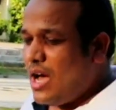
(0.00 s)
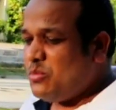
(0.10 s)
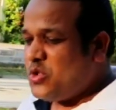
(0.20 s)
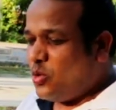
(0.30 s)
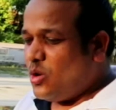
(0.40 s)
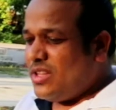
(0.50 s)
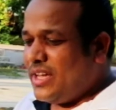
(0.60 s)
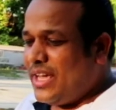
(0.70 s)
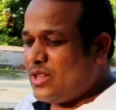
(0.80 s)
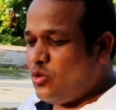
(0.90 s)
हम छोड़
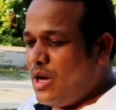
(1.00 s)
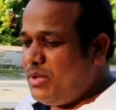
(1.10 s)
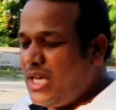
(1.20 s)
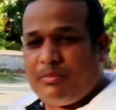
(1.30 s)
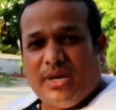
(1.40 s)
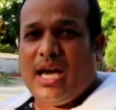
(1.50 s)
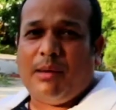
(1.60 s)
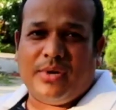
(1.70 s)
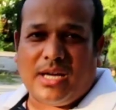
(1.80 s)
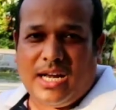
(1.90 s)
देंगे तो अभी अपने
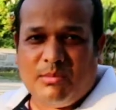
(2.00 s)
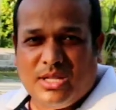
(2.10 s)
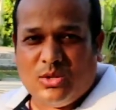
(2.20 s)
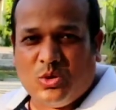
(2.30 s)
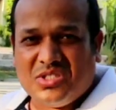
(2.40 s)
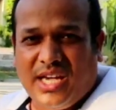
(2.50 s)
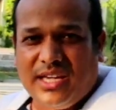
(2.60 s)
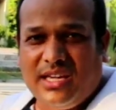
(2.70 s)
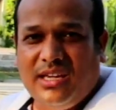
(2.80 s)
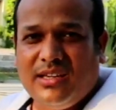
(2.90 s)
आप ही गाड़ी बंद हो
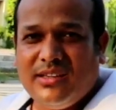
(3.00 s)
जाएगी